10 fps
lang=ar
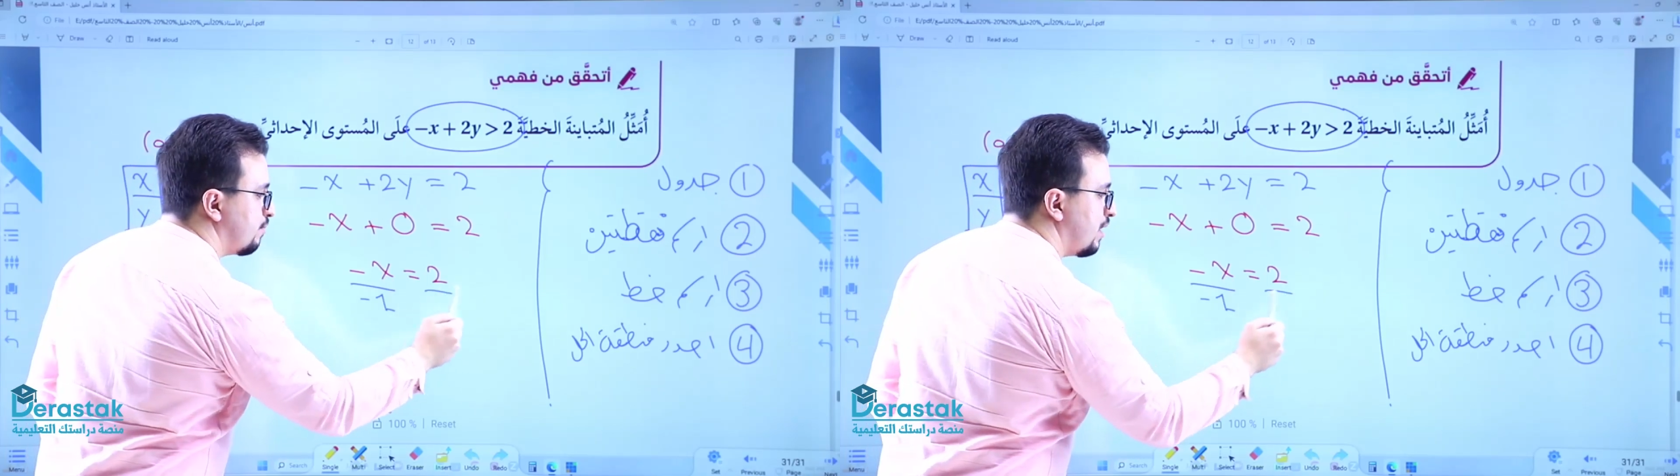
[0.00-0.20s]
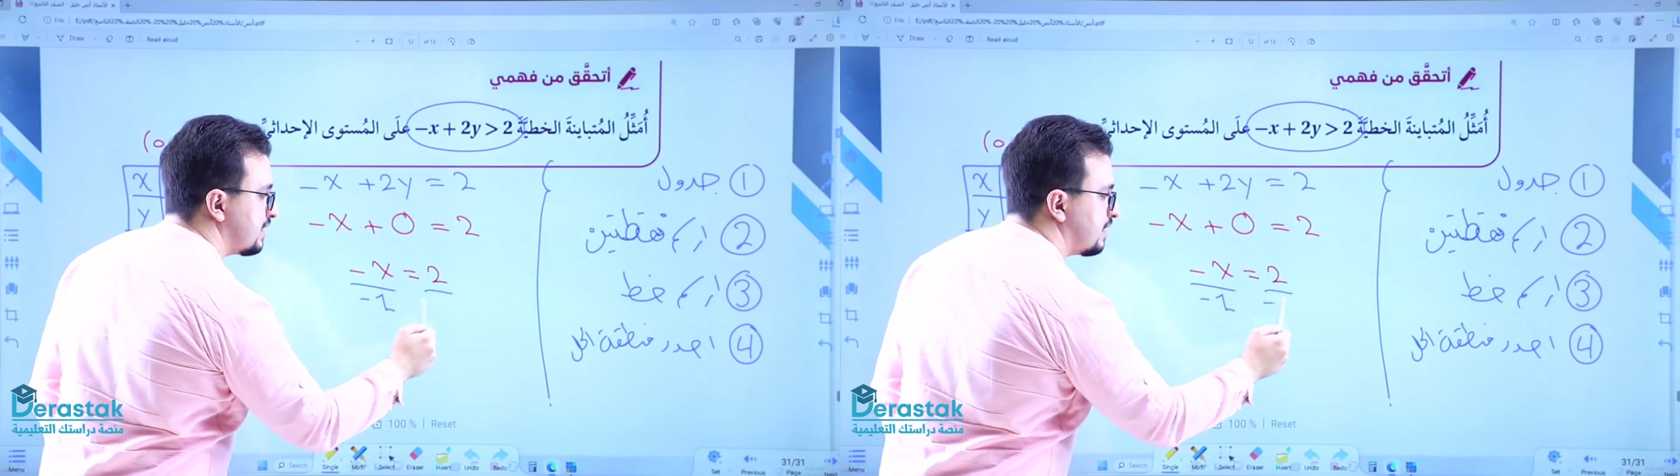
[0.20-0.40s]

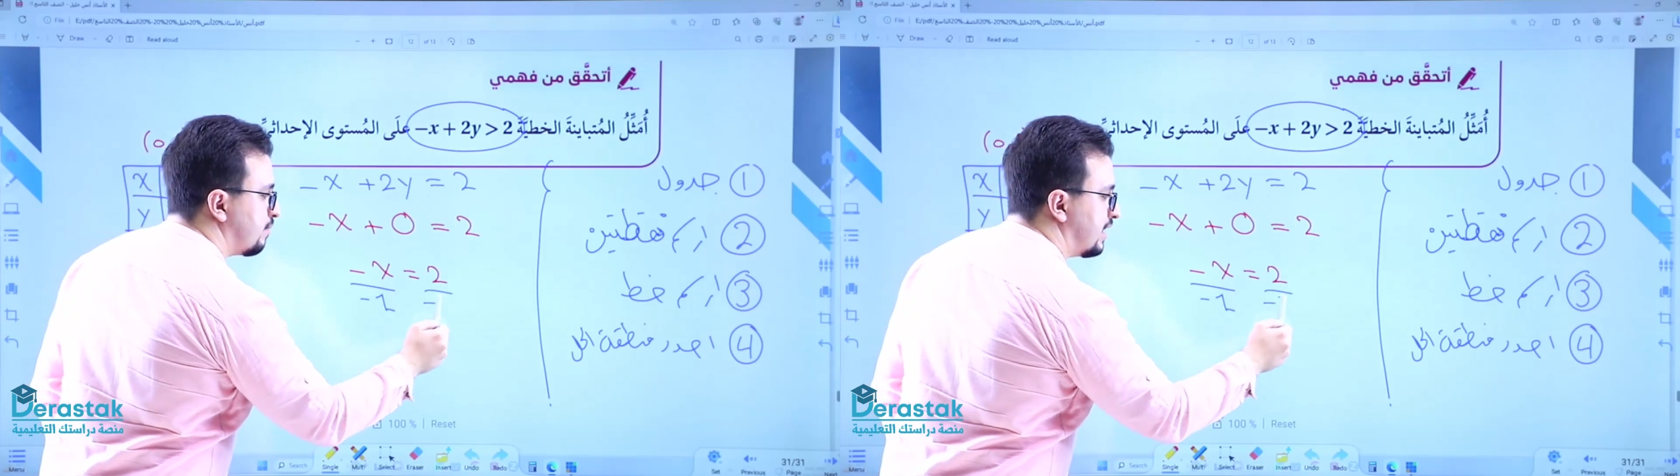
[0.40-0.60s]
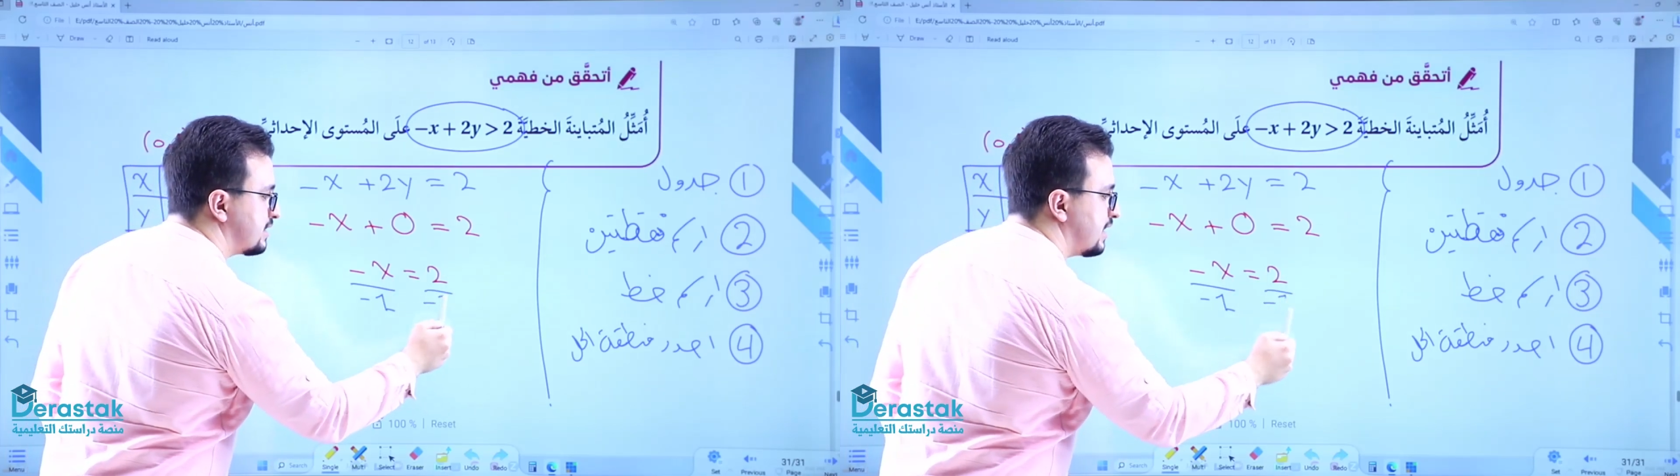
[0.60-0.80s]

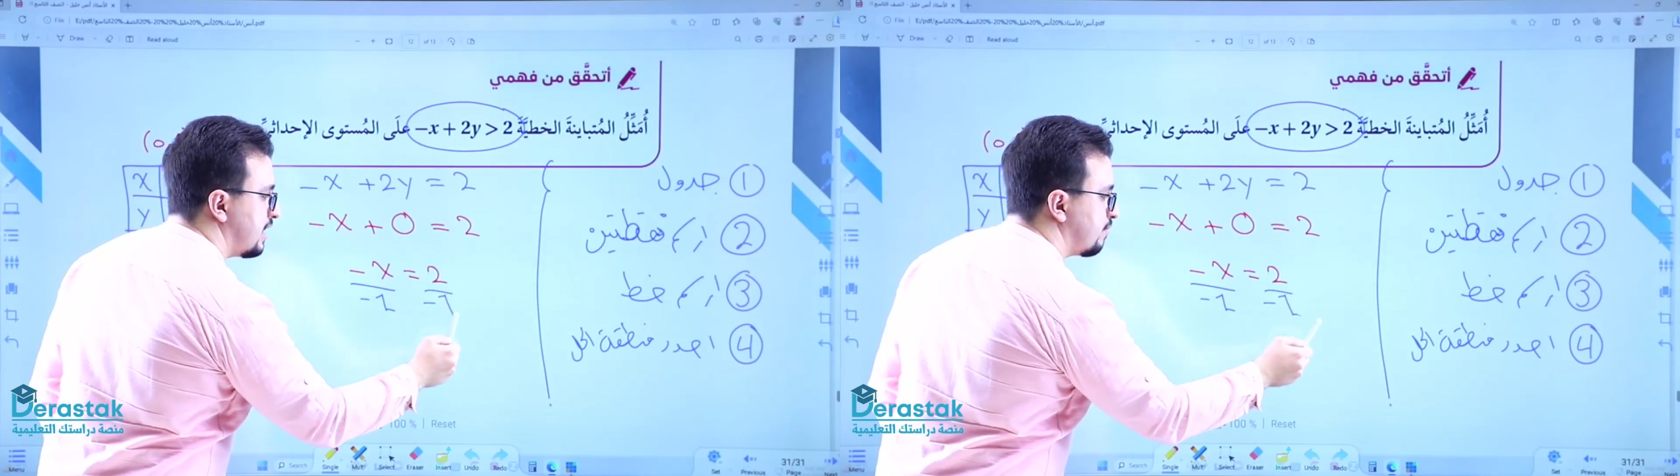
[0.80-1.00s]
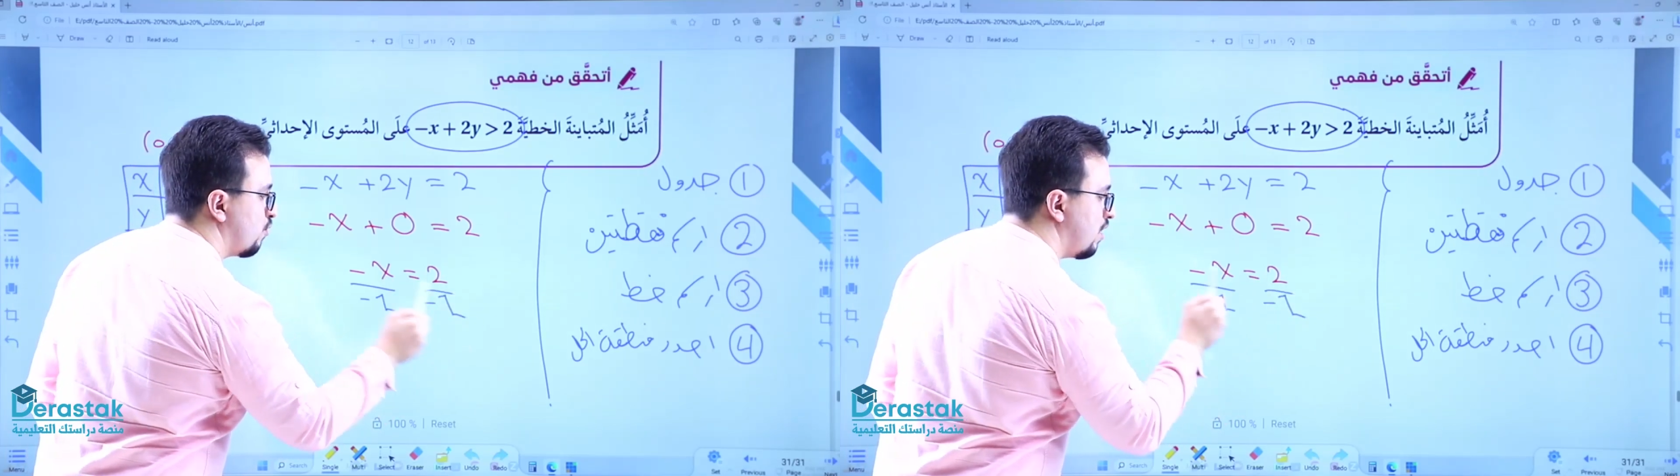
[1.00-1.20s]
بقسم على
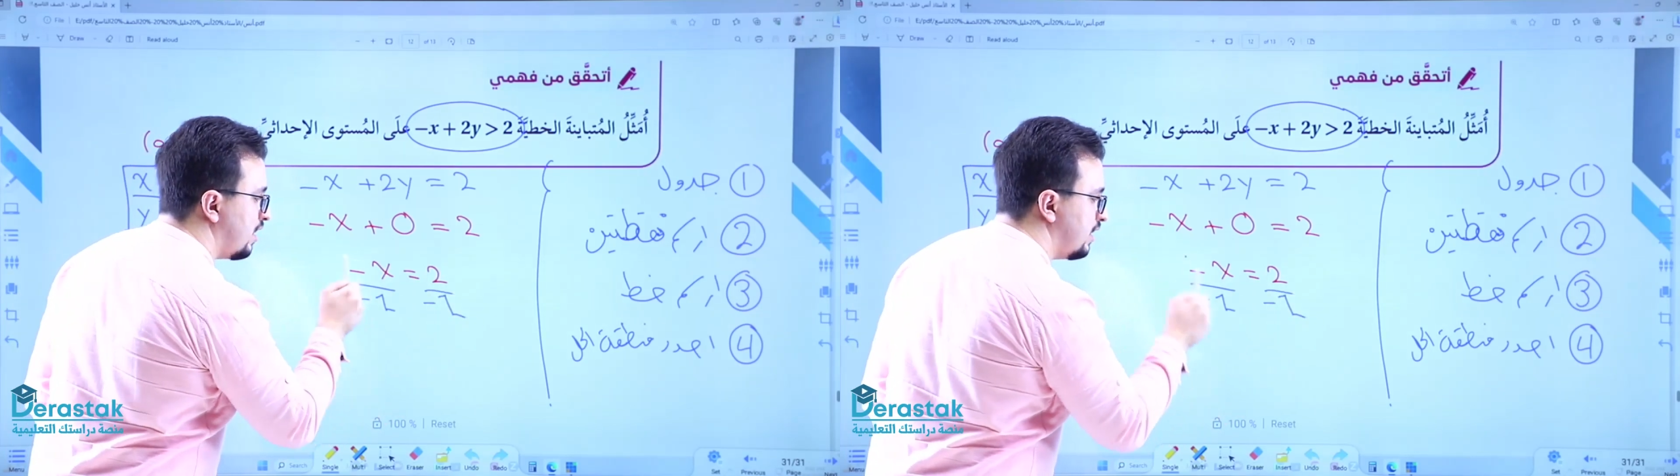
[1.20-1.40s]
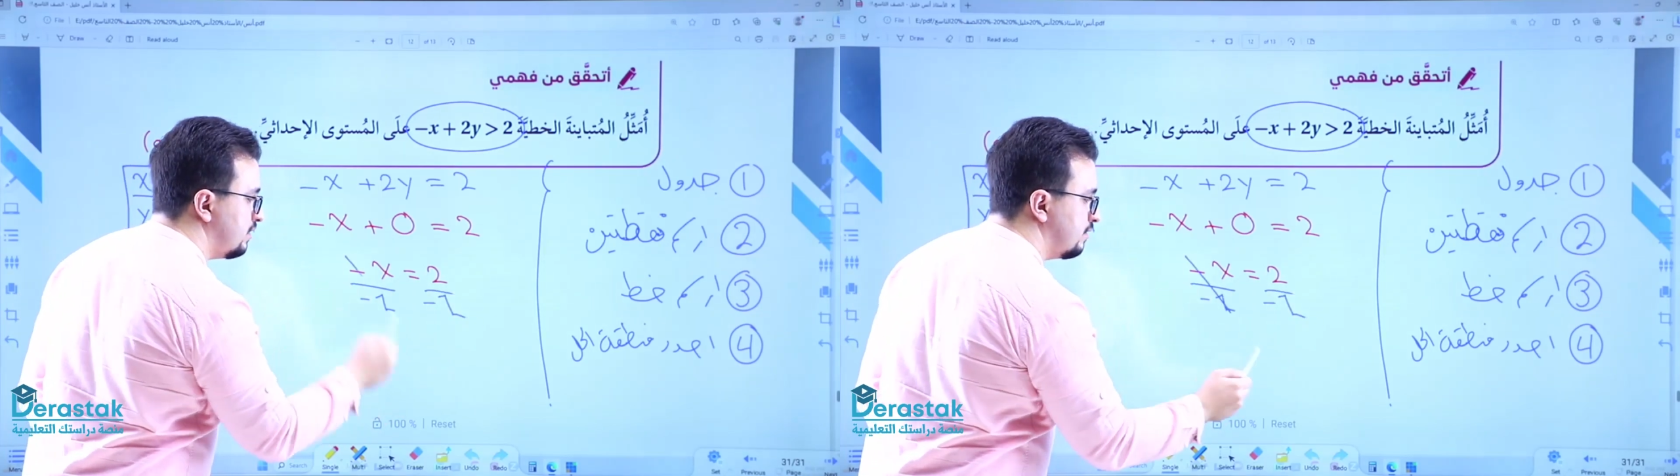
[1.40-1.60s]
سالب
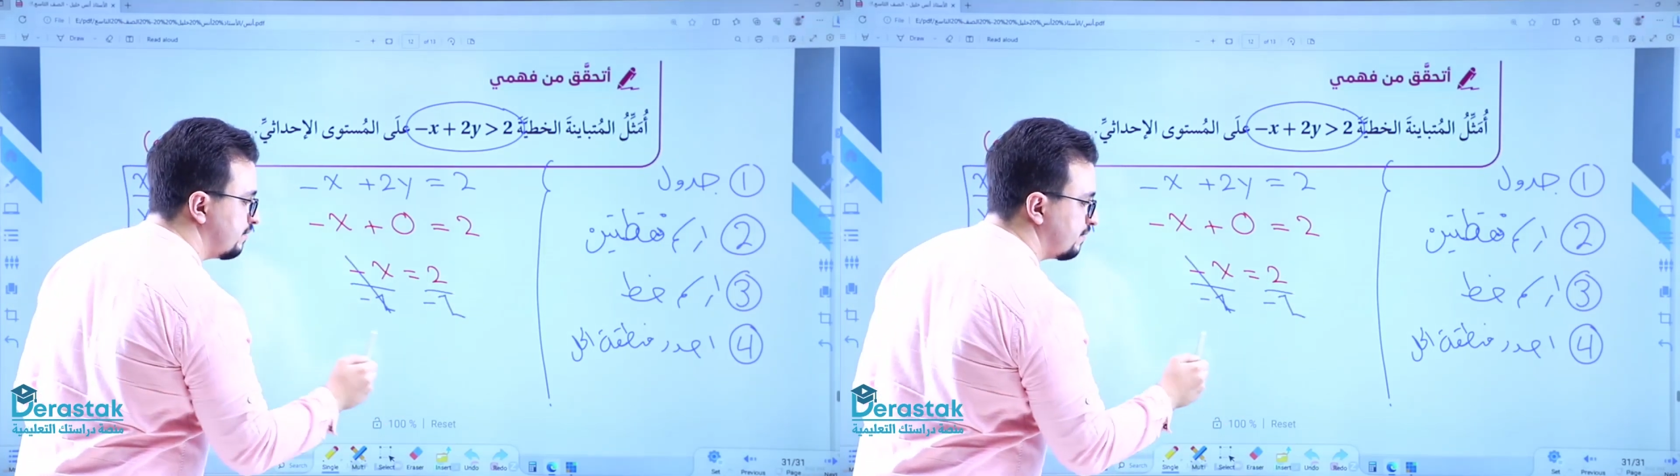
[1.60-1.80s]
واحد